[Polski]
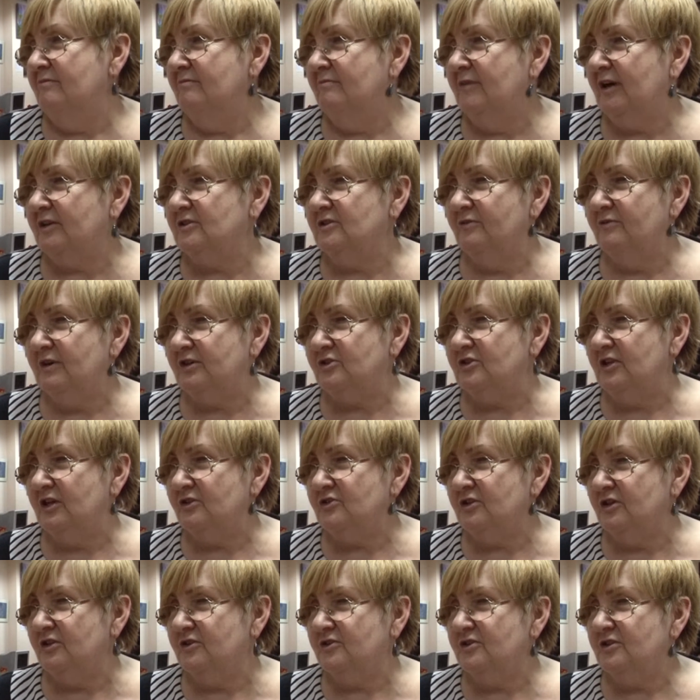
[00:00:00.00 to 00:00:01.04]
bardzo ważna
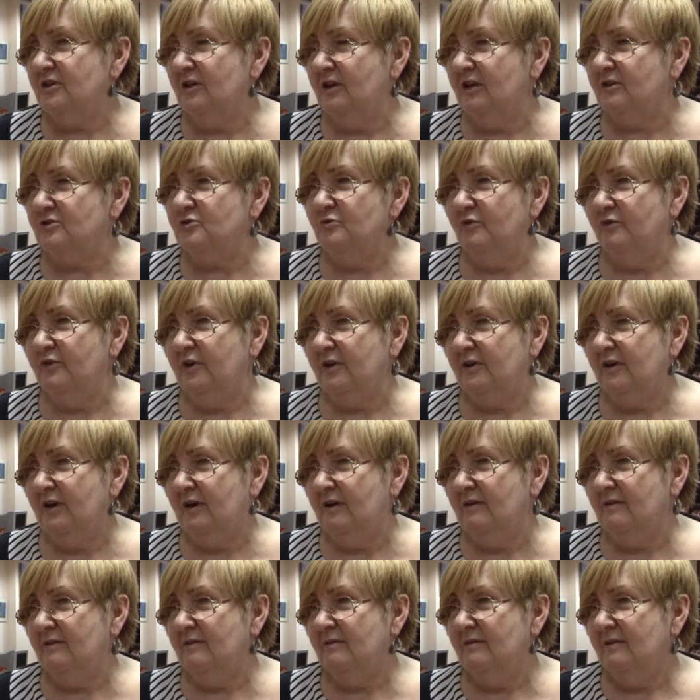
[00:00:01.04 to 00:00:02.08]
rzecz dla człowieka.